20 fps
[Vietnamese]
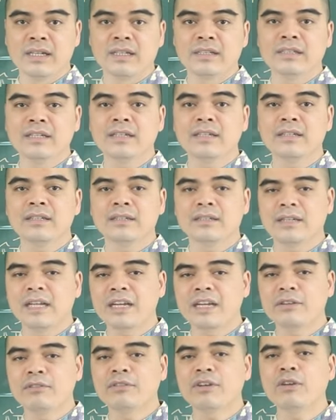Nhưng
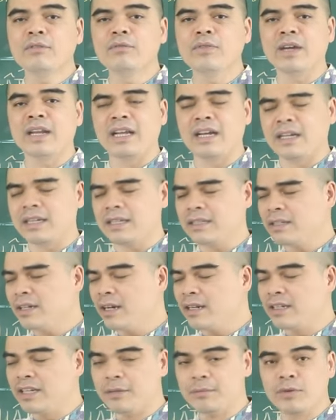đây cũng không phải là cái
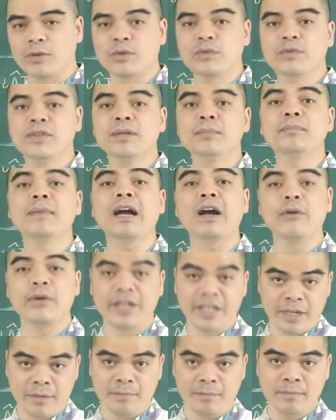thời điểm mà quý vị mạo
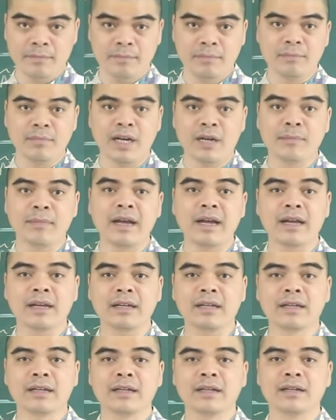hiểm, mở
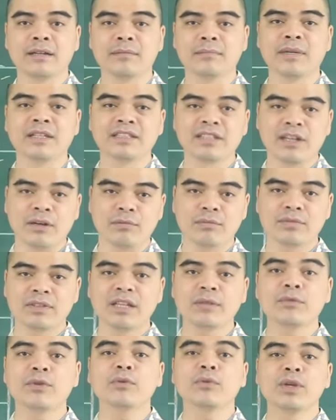mang, mở rộng
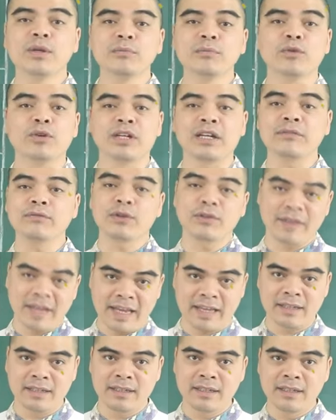thêm cái quy một cách vội
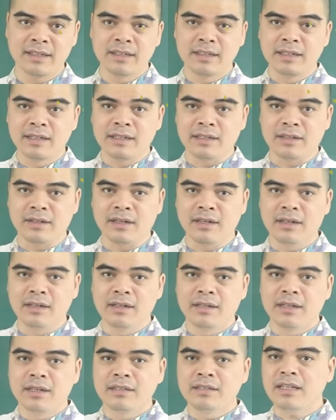vàng. Đó.
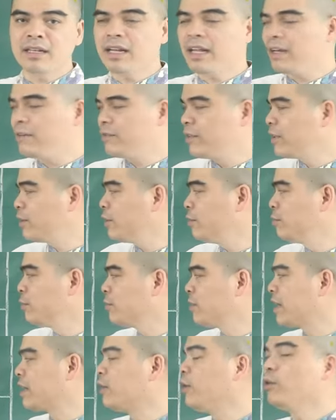Nhất là vẫn còn
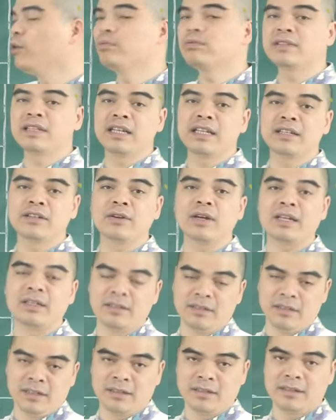một vài hung tinh nó
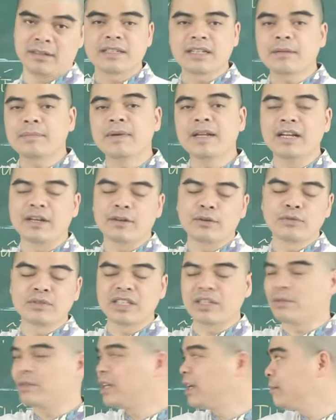ảnh hưởng, đặc biệt là cục
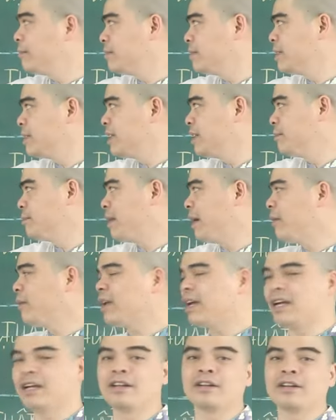diện của năm Thìn Mão là